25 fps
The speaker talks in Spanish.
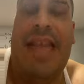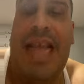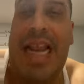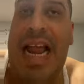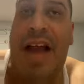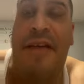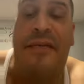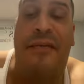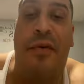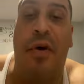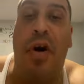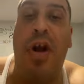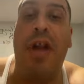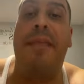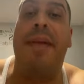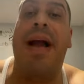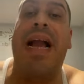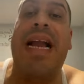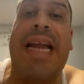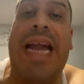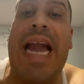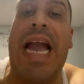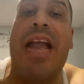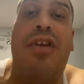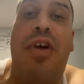De la
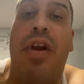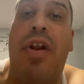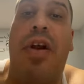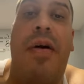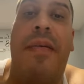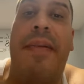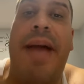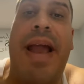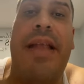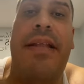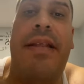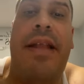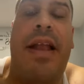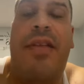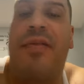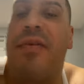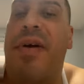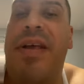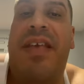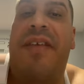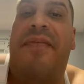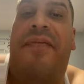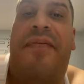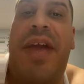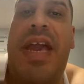forma en que ellos lo
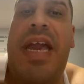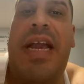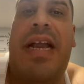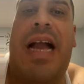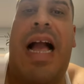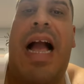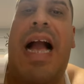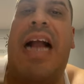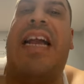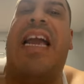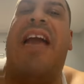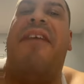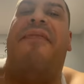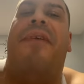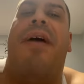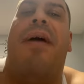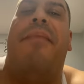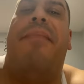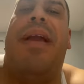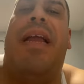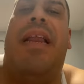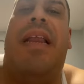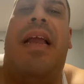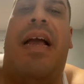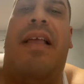venden, no edifica. ¿Qué
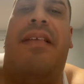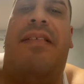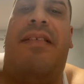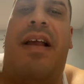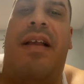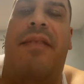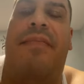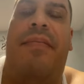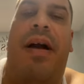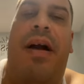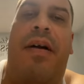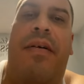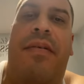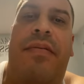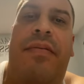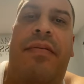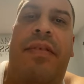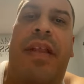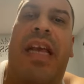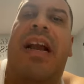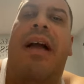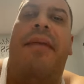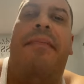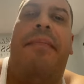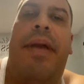familia han
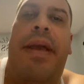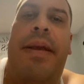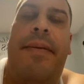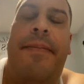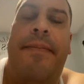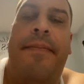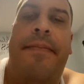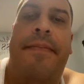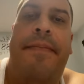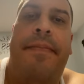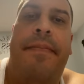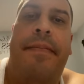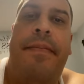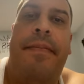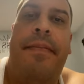salvado? Dígame.